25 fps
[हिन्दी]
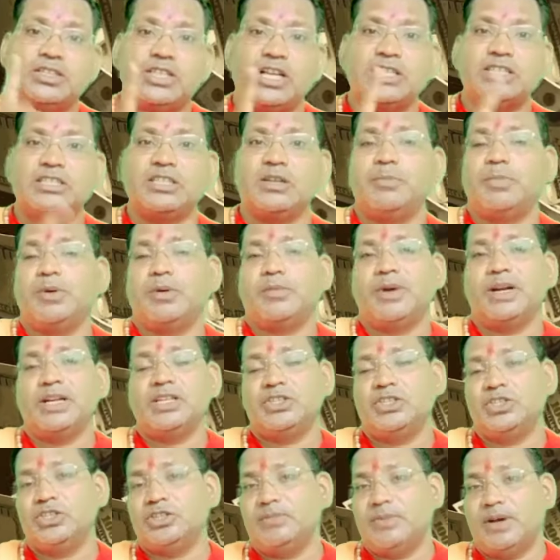शास्त्र
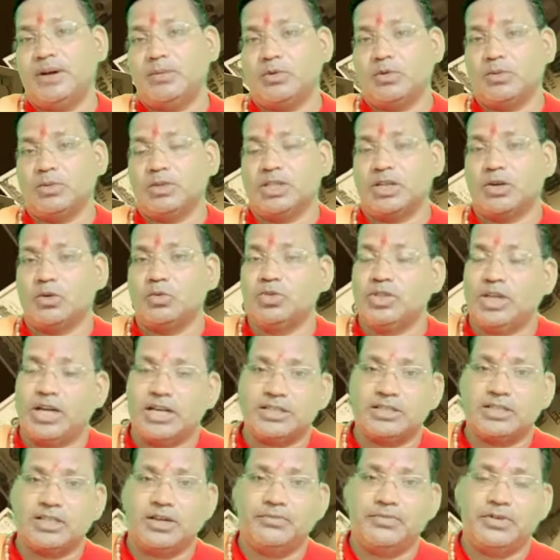प्रमाणिक चीज मैं आपको बता रहा हूं
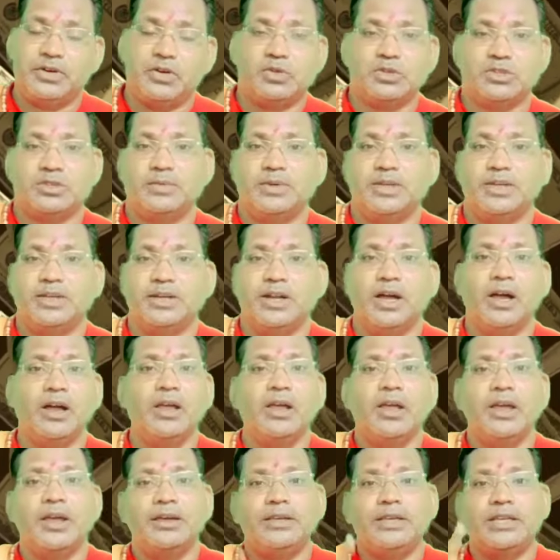ध्यान से आप वीडियो को समझ लेना
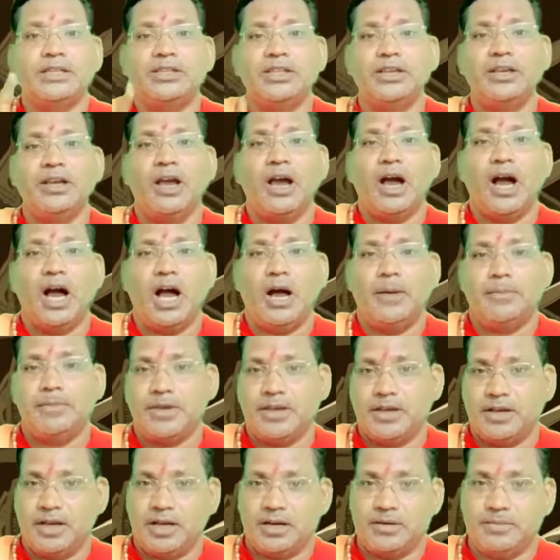यदि
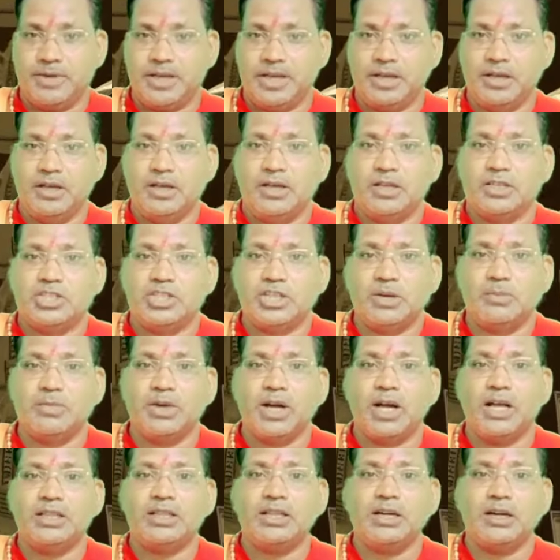आपके घर में
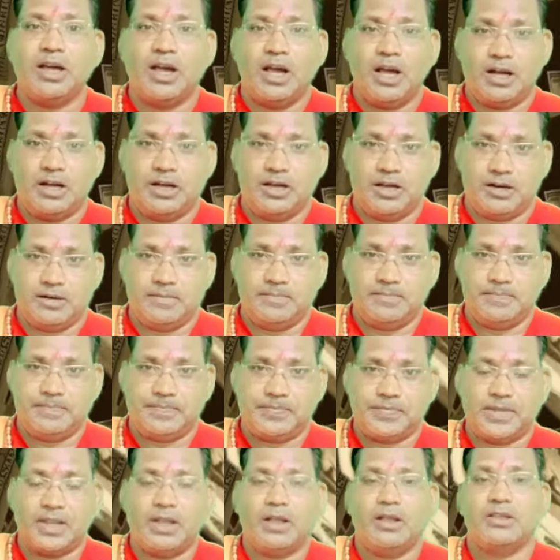चमगादड़ आकर
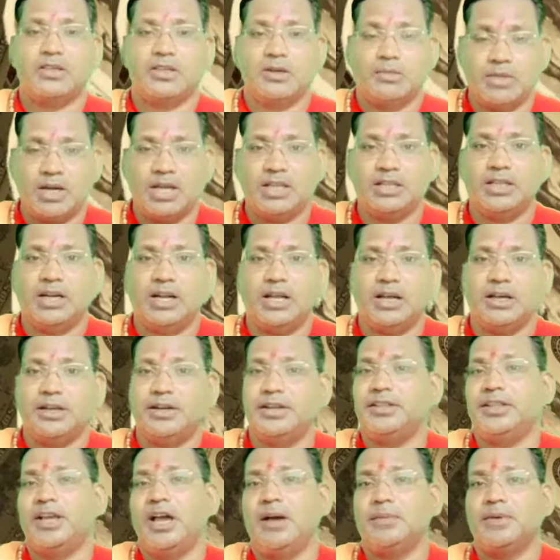चमगादड़ आकर
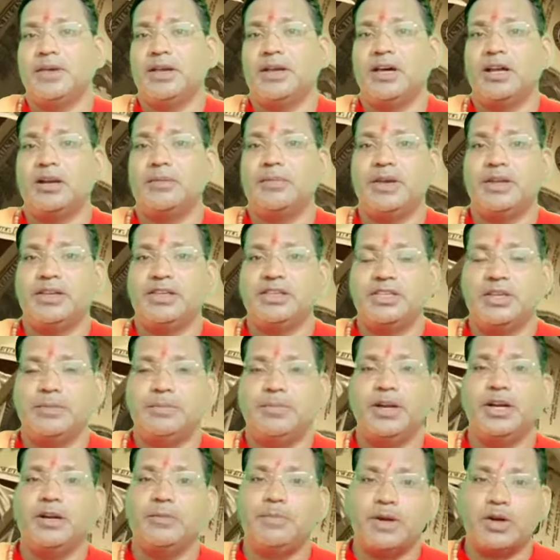यदि आपके घर में किसी
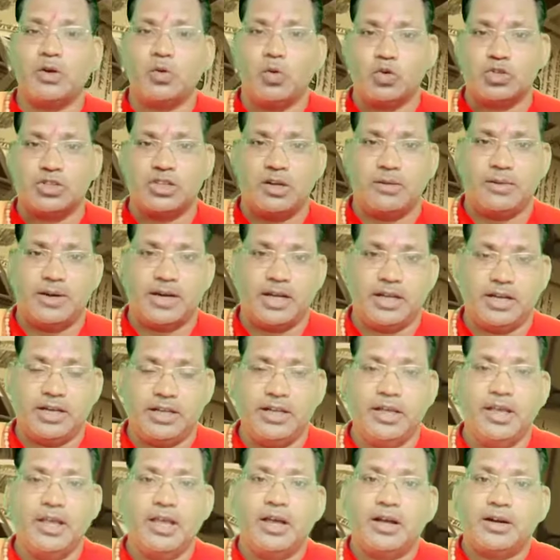पेड़ पर घोंसला बना ले
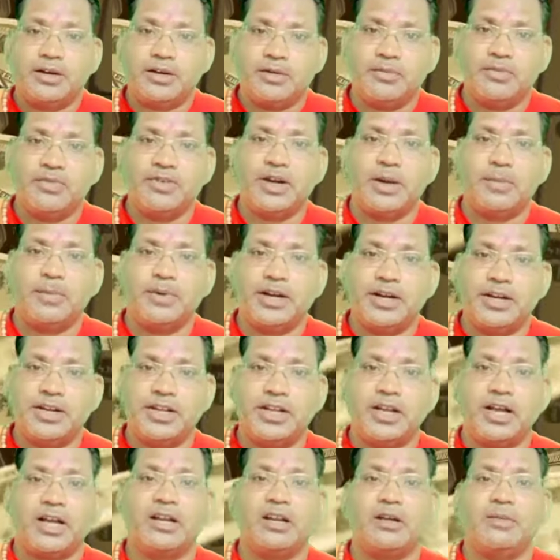अपना
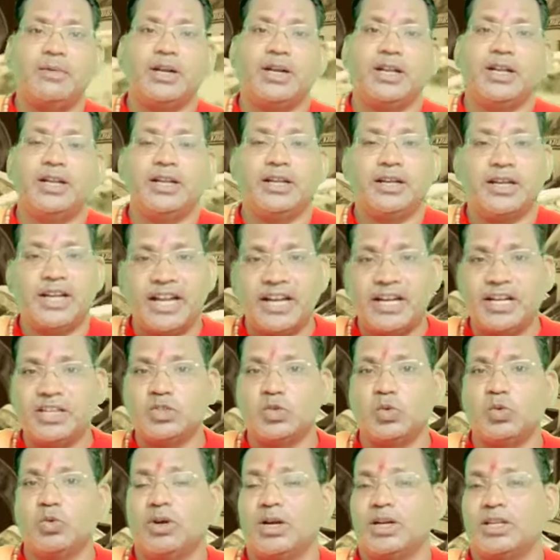ठिकाना बना ले रहना
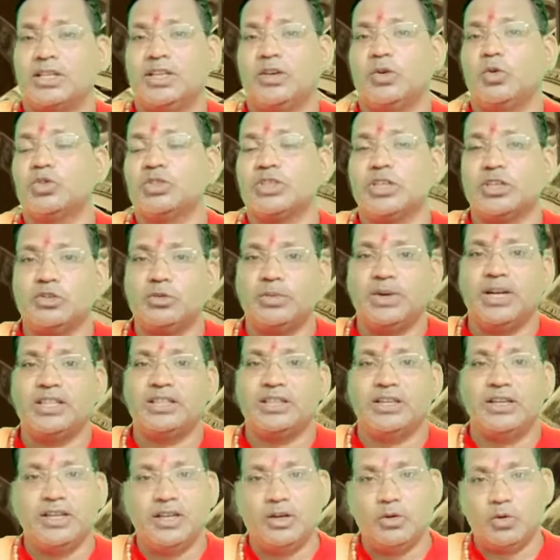शुरू कर दे घोंसला तो
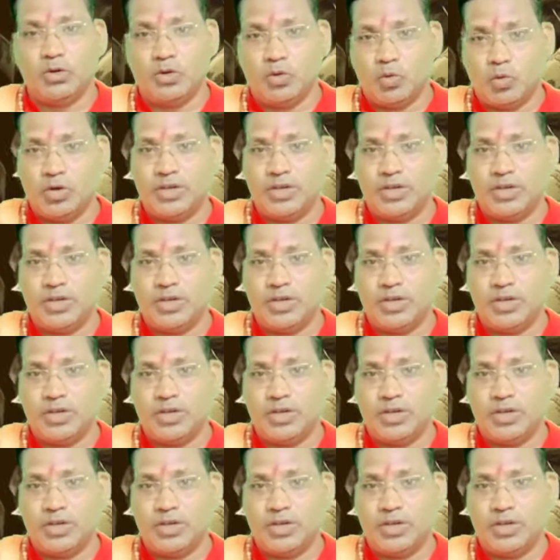बनाते नहीं